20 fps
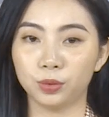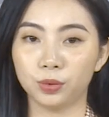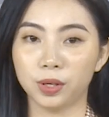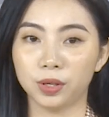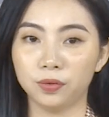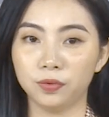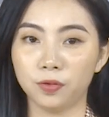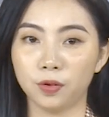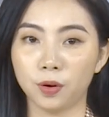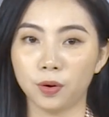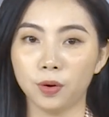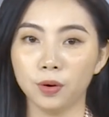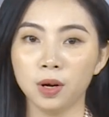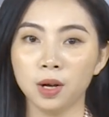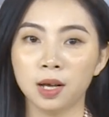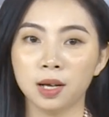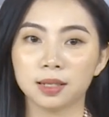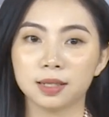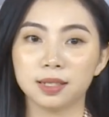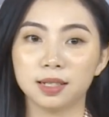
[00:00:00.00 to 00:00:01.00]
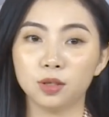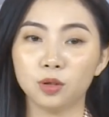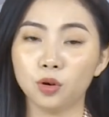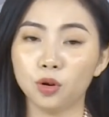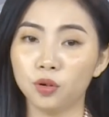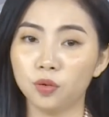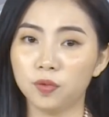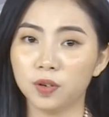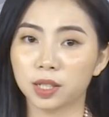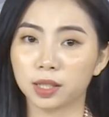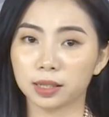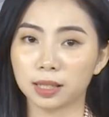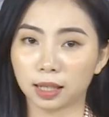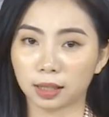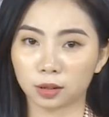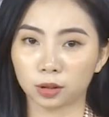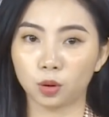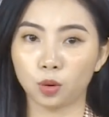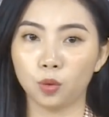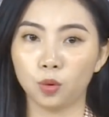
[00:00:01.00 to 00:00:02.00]
tuyến phố, những khu vực đặc
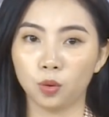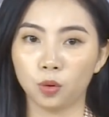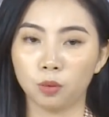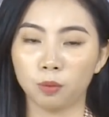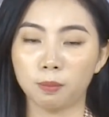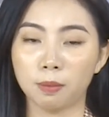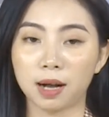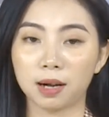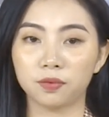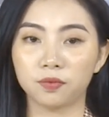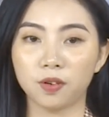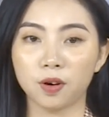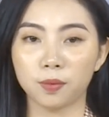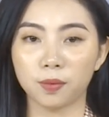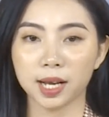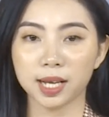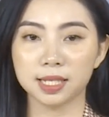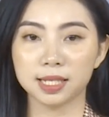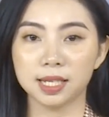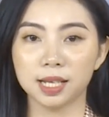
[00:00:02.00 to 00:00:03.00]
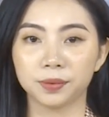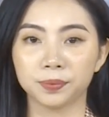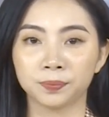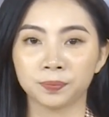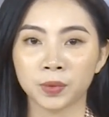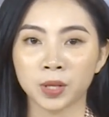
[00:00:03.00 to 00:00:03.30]
thù mang phong cách riêng.